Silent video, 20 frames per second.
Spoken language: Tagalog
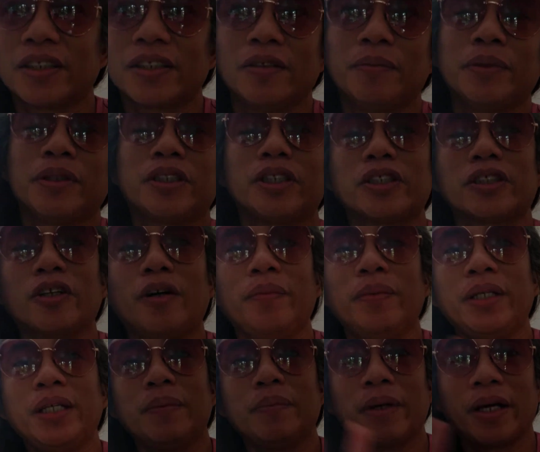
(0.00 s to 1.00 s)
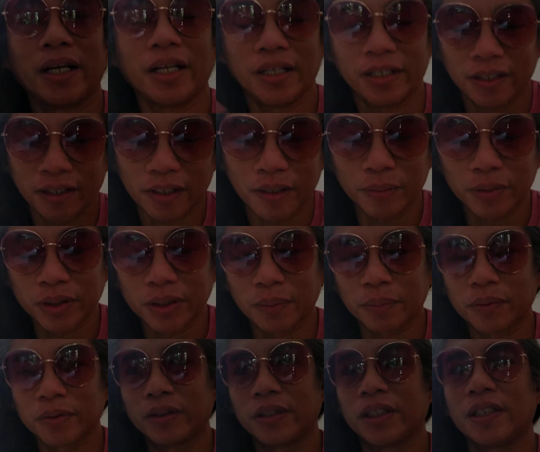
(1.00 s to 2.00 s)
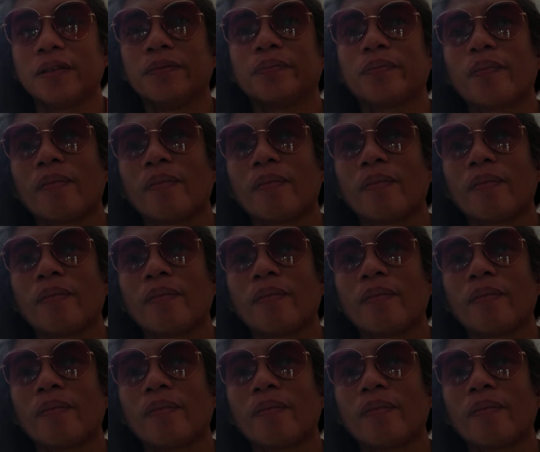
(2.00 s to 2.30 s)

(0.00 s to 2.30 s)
So, Mr. Tom Hipe, kamusta po dyan?